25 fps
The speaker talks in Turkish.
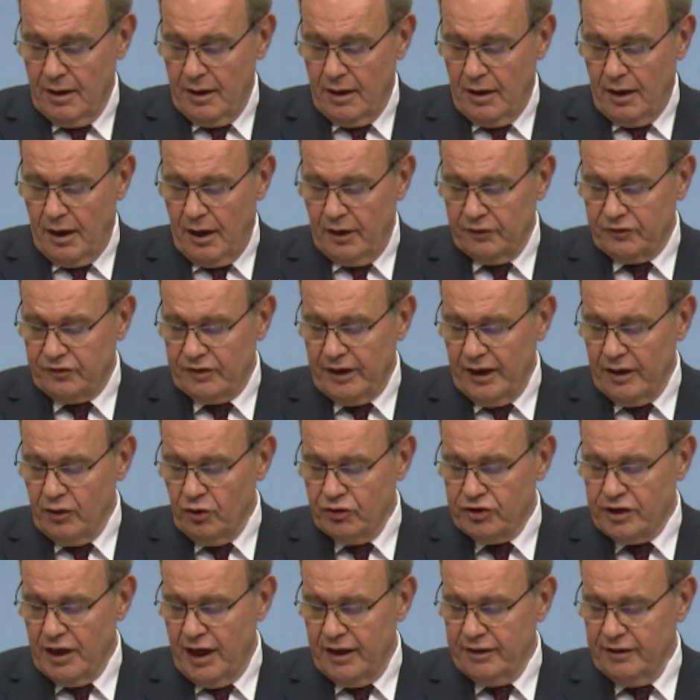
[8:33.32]
asker
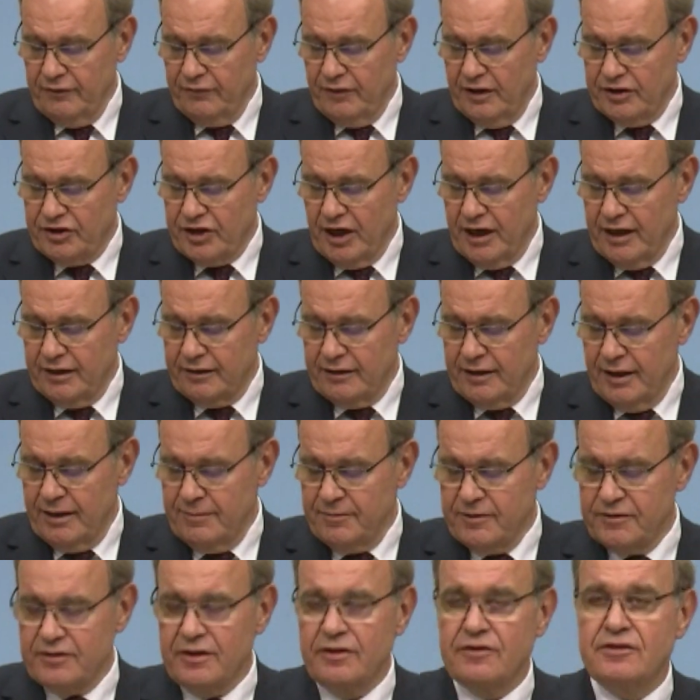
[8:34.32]
ocağının ve
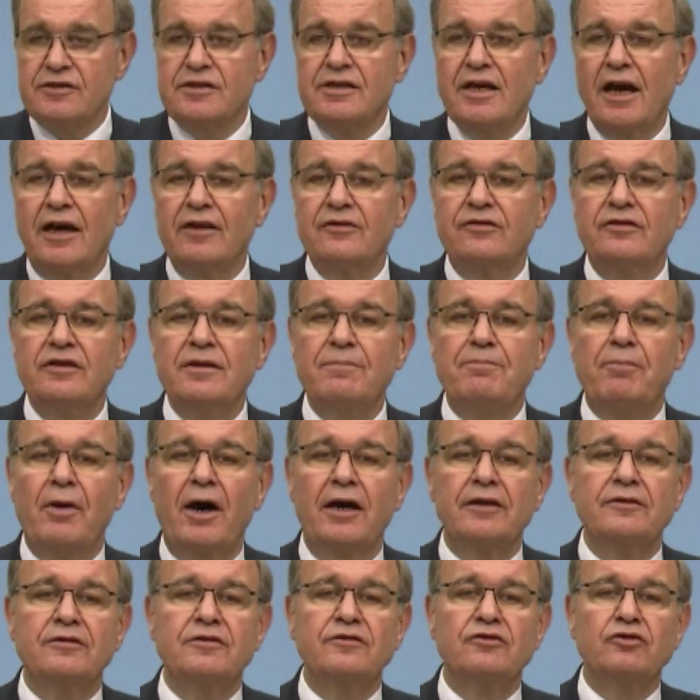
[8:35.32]
şehitlerimizin siyasi
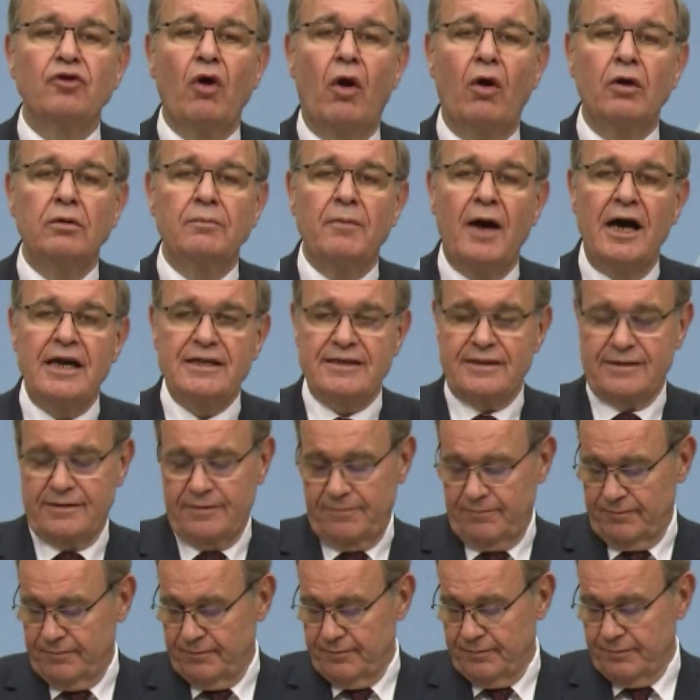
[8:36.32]
partisi olmaz.
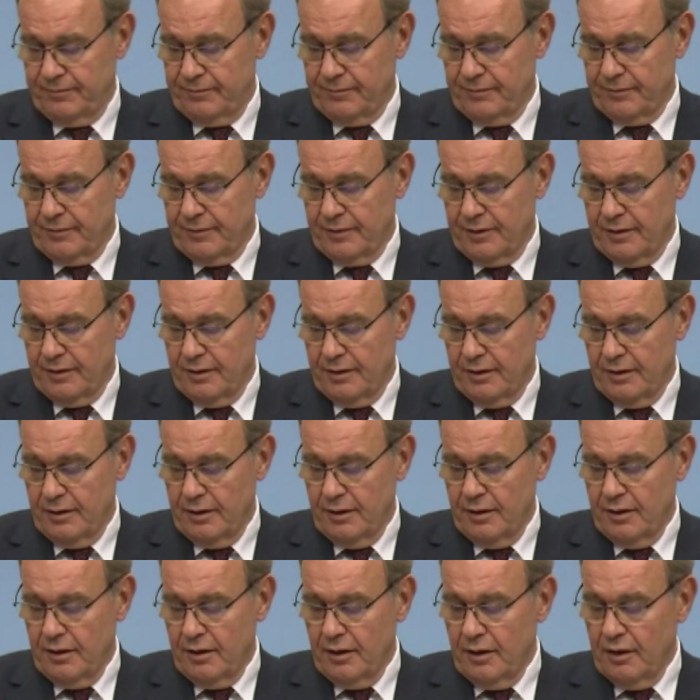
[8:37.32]

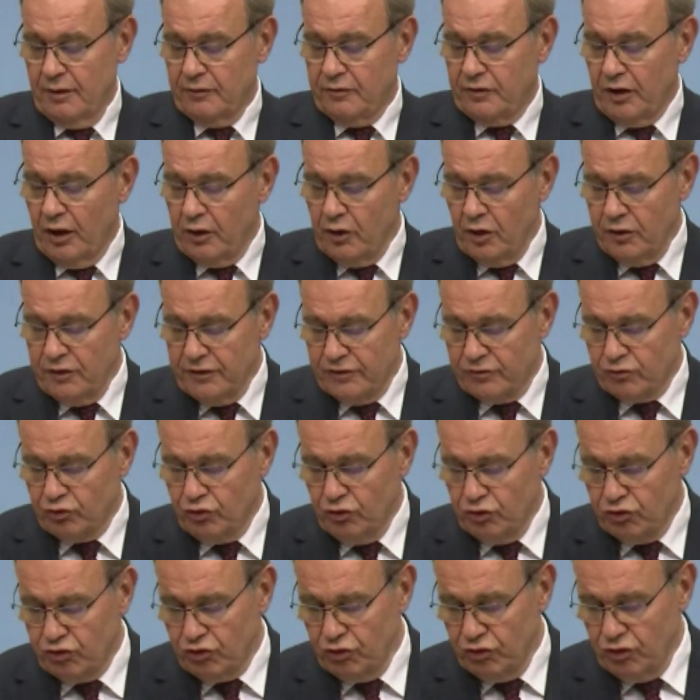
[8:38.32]
Terörist
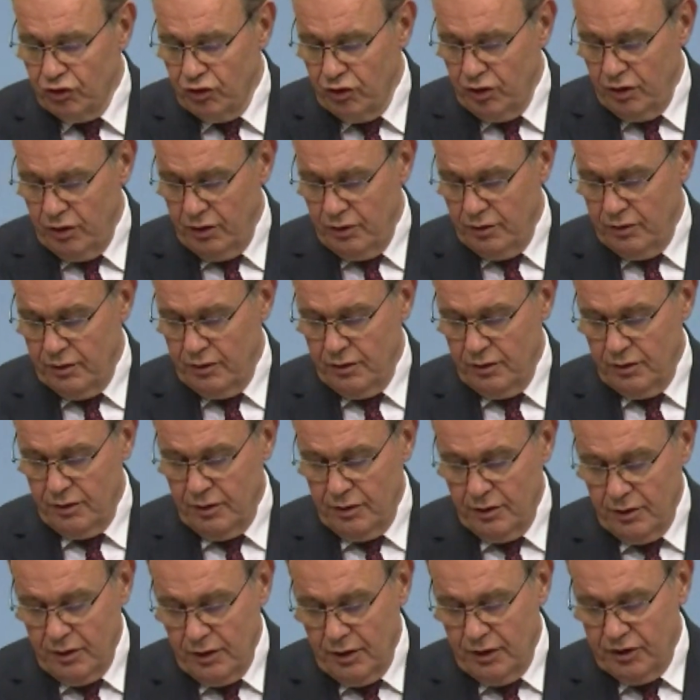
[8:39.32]
kurşunu
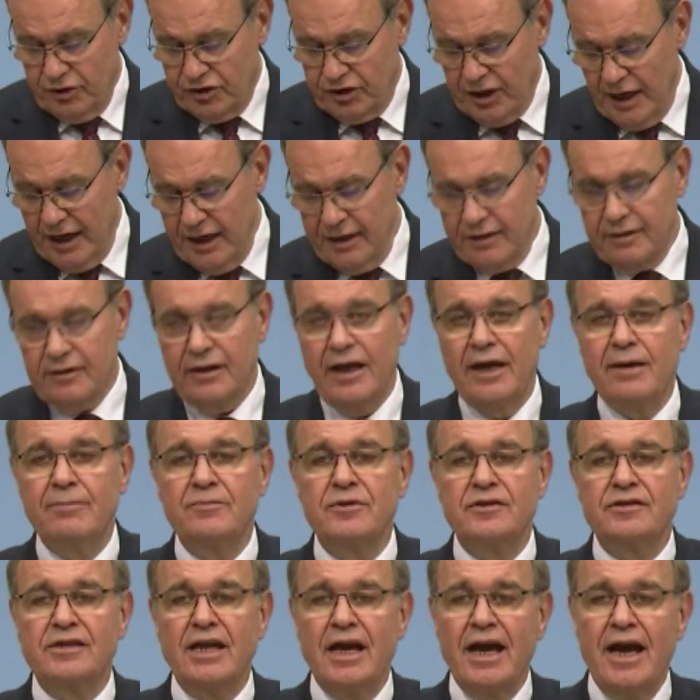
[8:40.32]

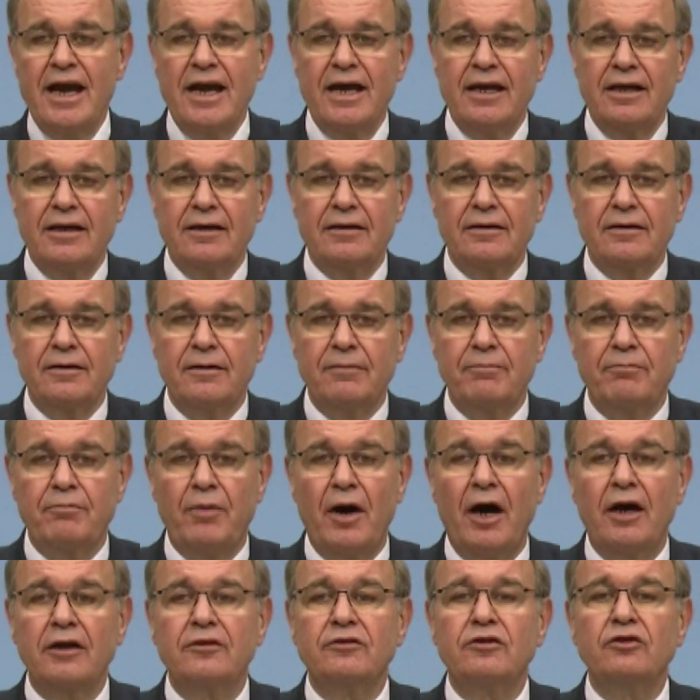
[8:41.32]
şehitlerimize
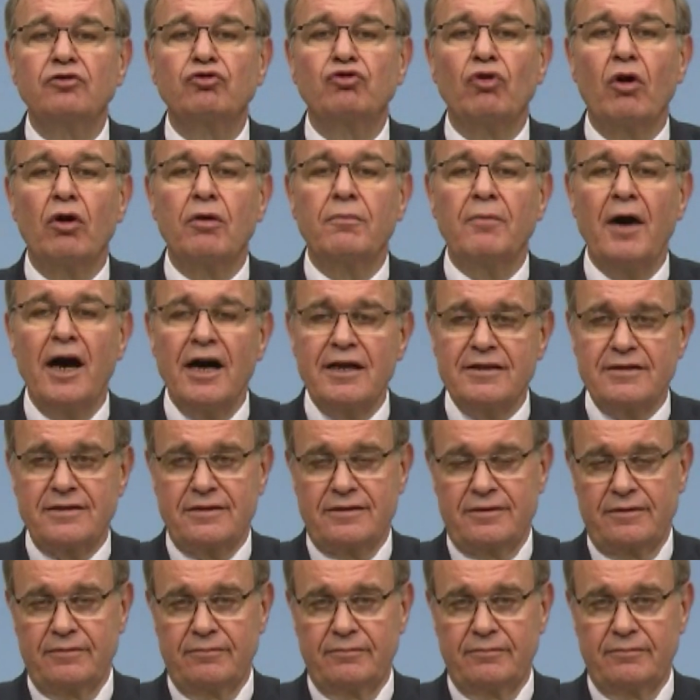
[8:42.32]
parti sormaz.